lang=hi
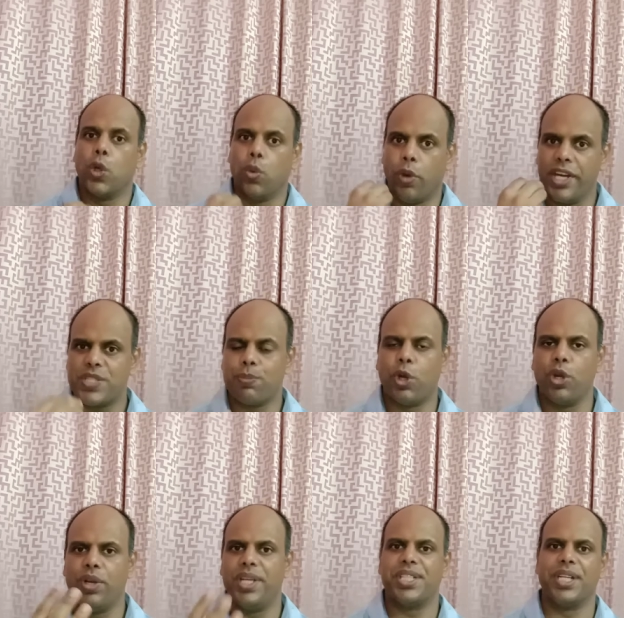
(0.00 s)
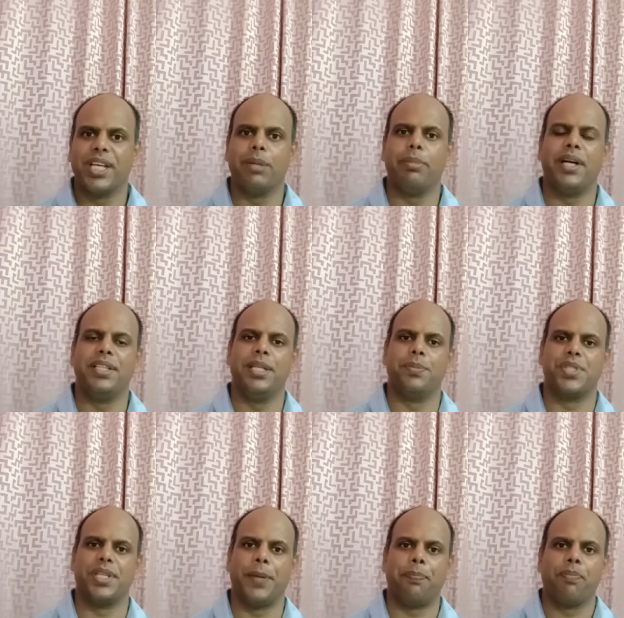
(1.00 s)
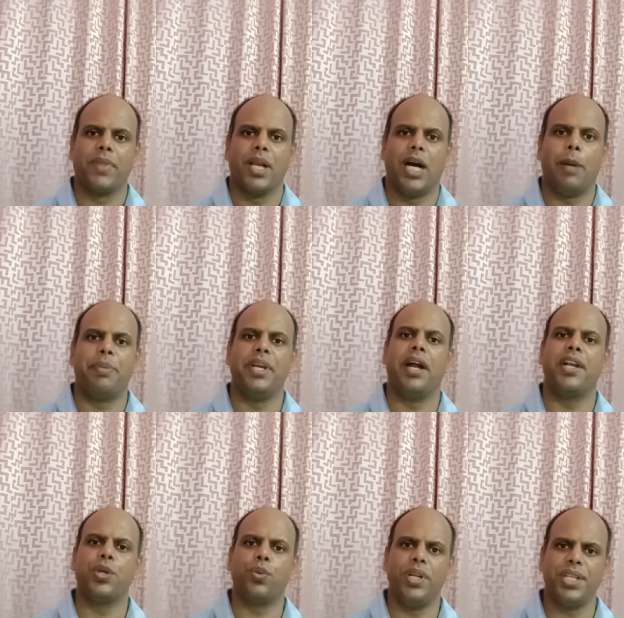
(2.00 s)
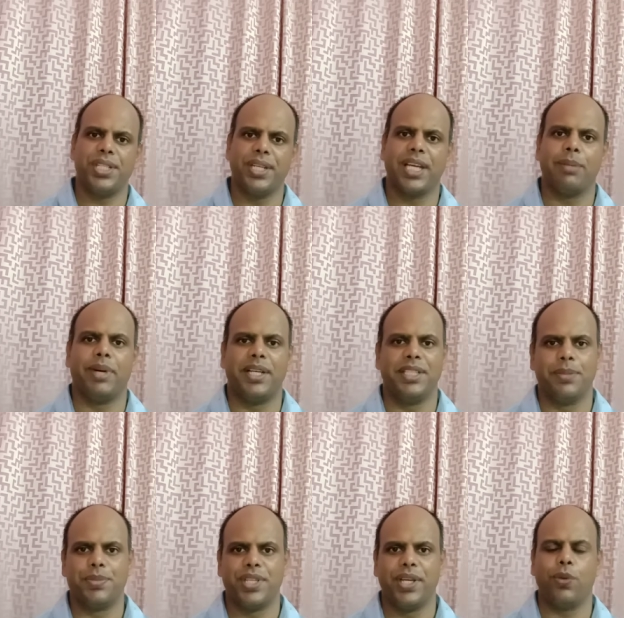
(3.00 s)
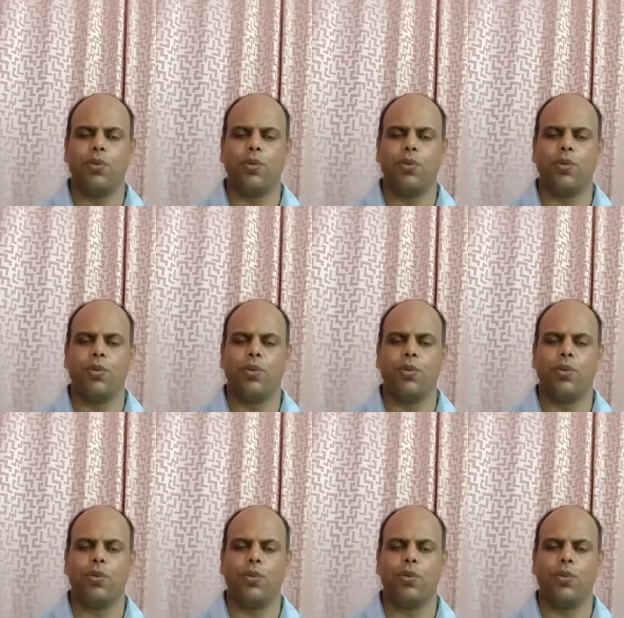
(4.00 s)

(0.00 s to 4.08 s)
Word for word: वॉइस मॉड्यूलेशन के माध्यम से अपने आर्टिकुलेशन के माध्यम से